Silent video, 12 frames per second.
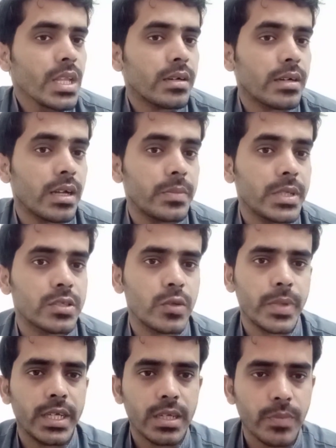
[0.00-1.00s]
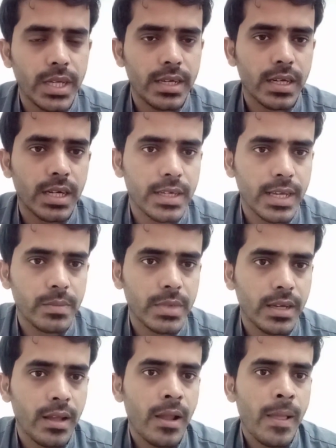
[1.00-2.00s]
डन बेस के ऊपर एक महीने का टाइम
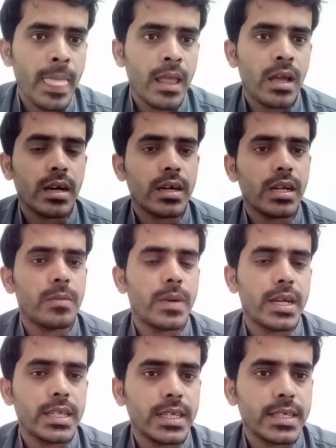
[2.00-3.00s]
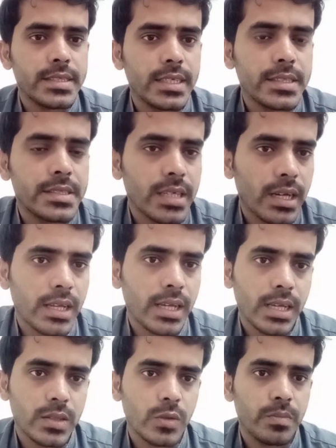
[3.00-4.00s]
है अगर अल्बानिया किसी ने जाना
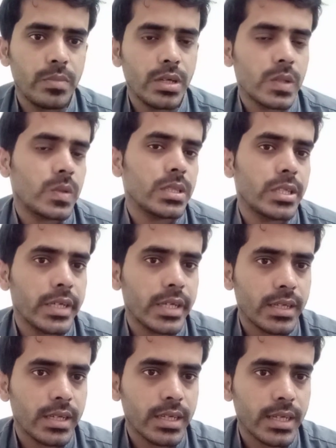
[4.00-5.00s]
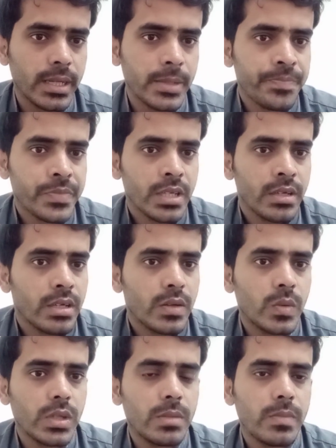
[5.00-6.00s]
है तो बिल्कुल देर ना करें
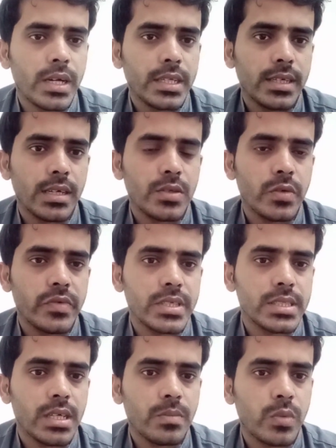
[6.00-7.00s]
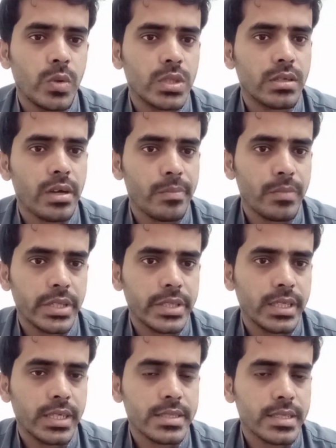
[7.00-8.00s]
क्योंकि अल्बानिया के जो वीज़े हैं बहुत कम
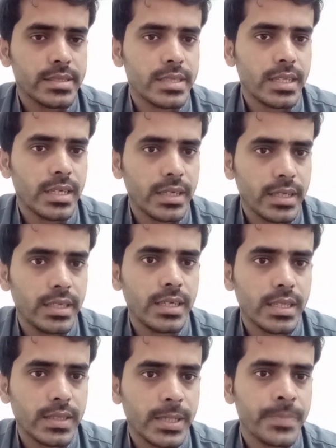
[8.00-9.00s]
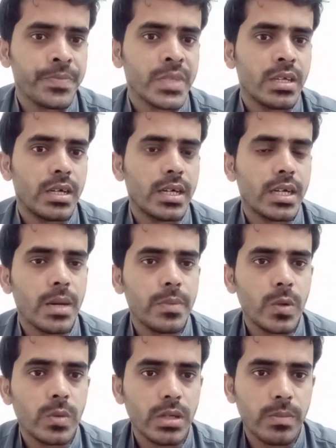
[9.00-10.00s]
आते हैं इतने ज़्यादा नहीं आते अगर आप
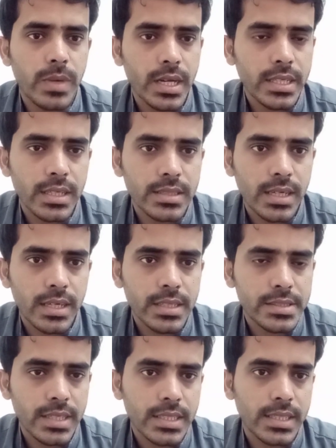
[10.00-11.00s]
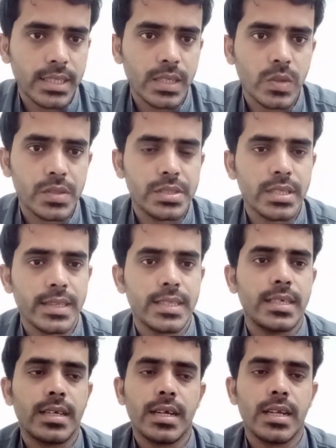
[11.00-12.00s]
लोग अल्बानिया जाना चाहते हैं तो
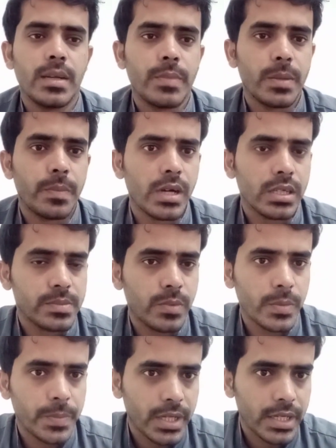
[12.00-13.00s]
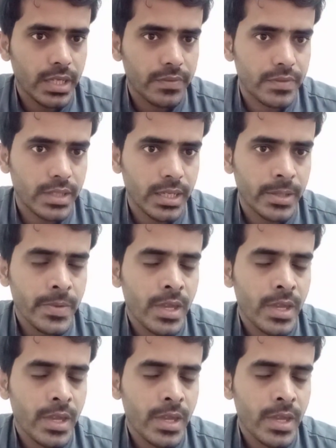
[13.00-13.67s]
जल्दी करें अपना पासपोर्ट एफ दें